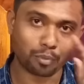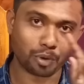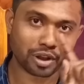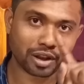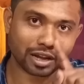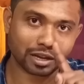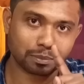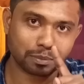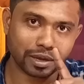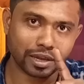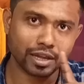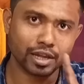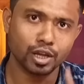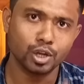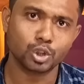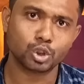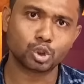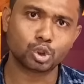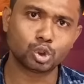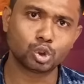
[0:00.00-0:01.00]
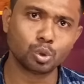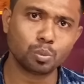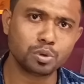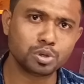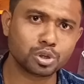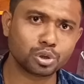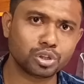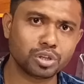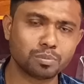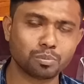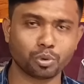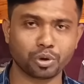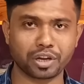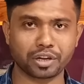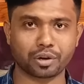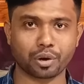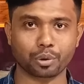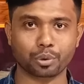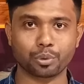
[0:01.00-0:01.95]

মনে রাখবে তুমি যদি মনে